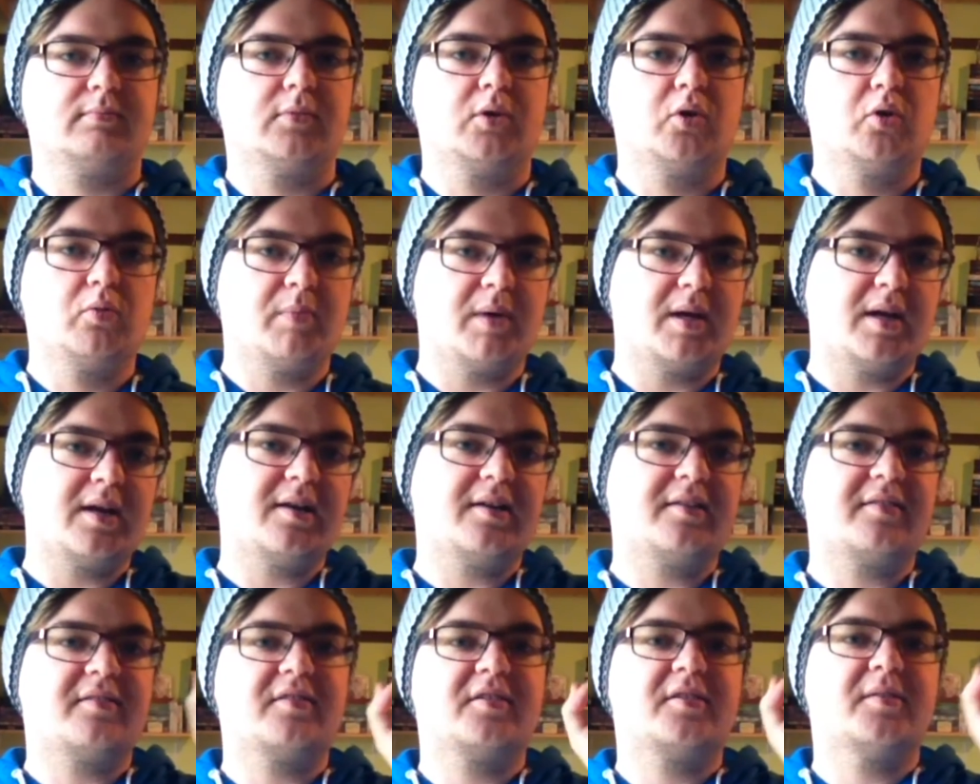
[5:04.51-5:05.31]
Und meine
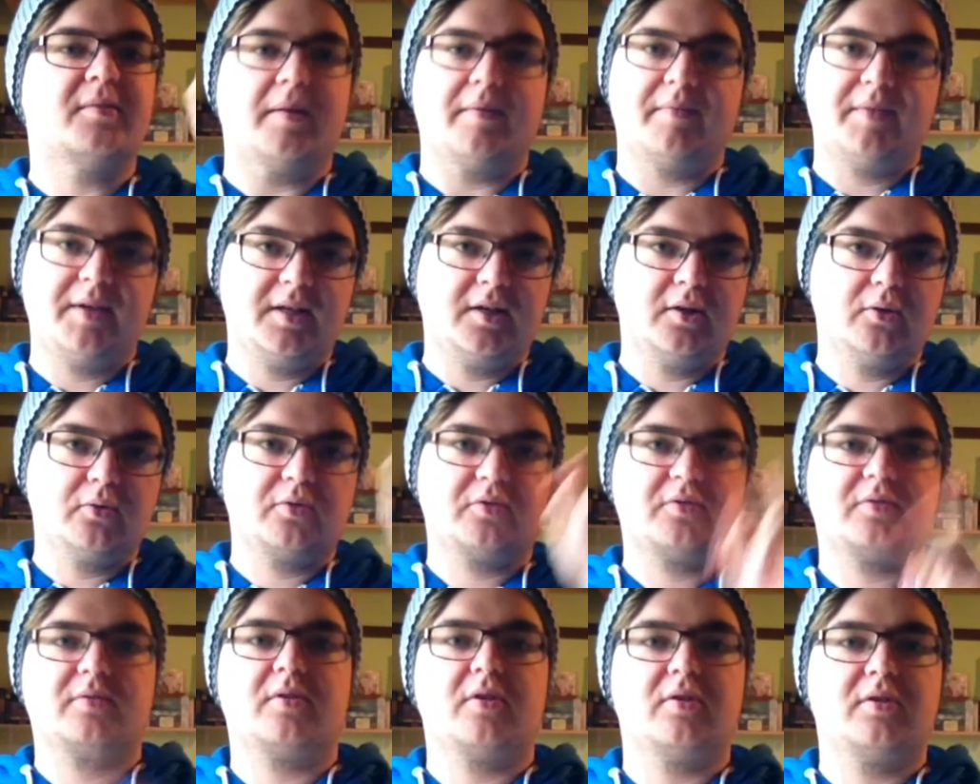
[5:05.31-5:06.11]
letzten zwei
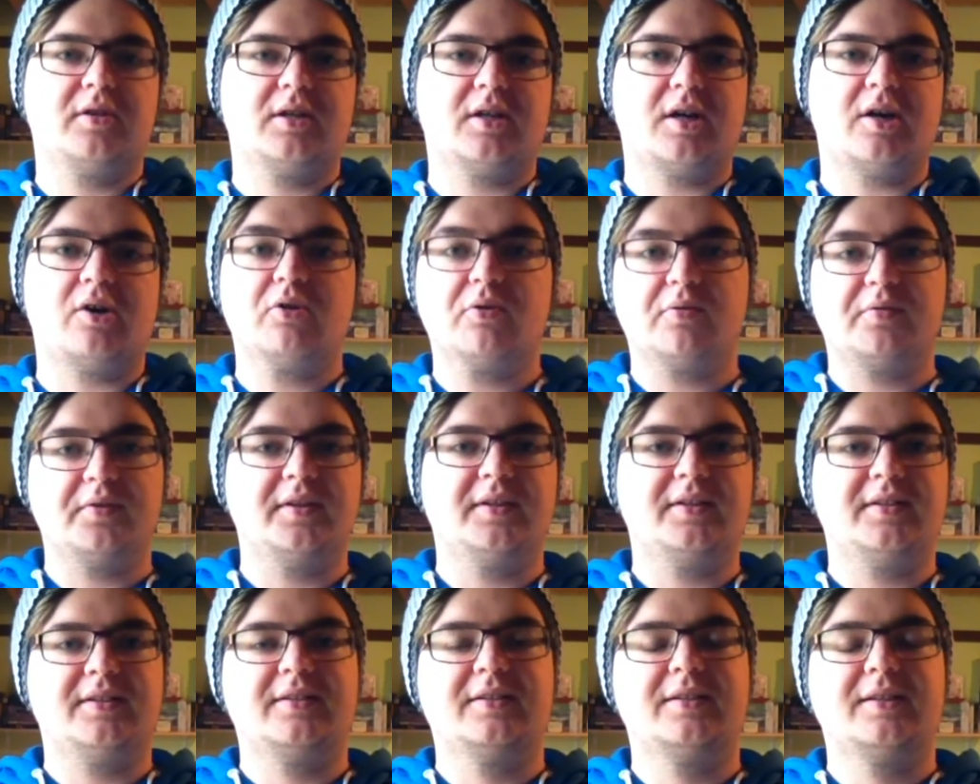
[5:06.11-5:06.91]
Videos könnt ihr da auch
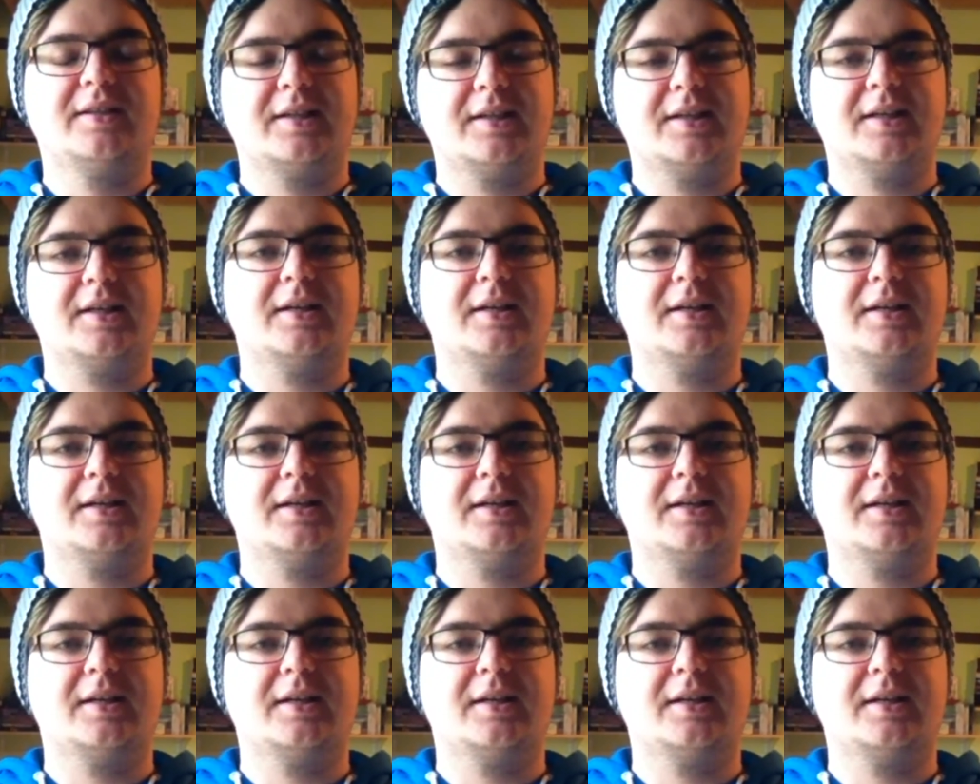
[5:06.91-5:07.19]
finden.